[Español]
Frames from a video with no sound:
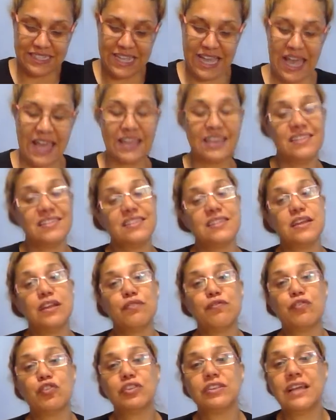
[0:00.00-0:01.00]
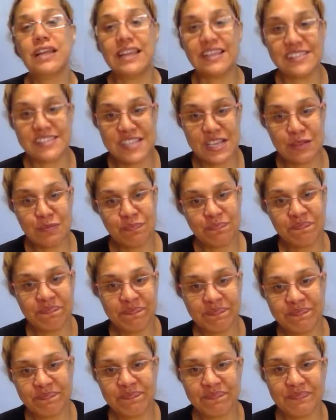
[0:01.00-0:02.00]
hay que tener fortaleza,
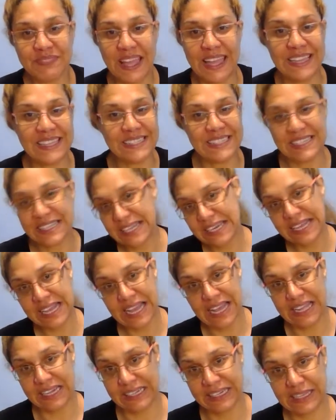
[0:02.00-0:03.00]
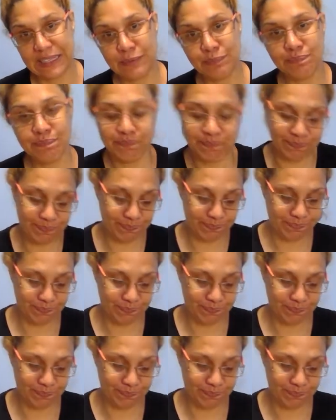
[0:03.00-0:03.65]
hay que tener garra,